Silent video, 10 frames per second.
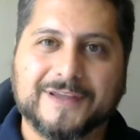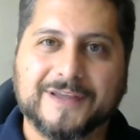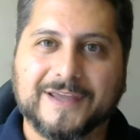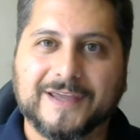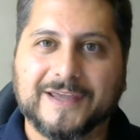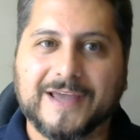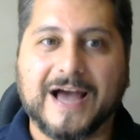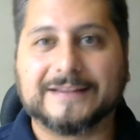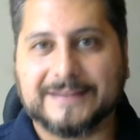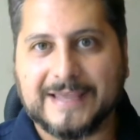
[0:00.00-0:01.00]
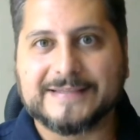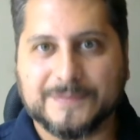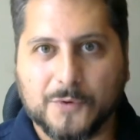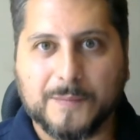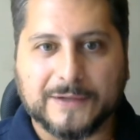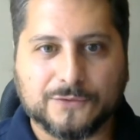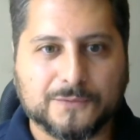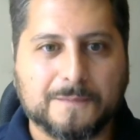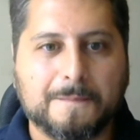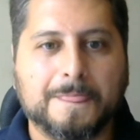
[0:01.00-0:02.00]
é, até esse momento.
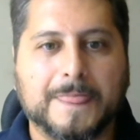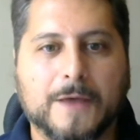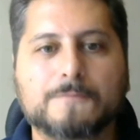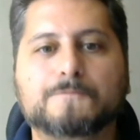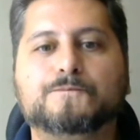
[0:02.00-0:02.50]
Então,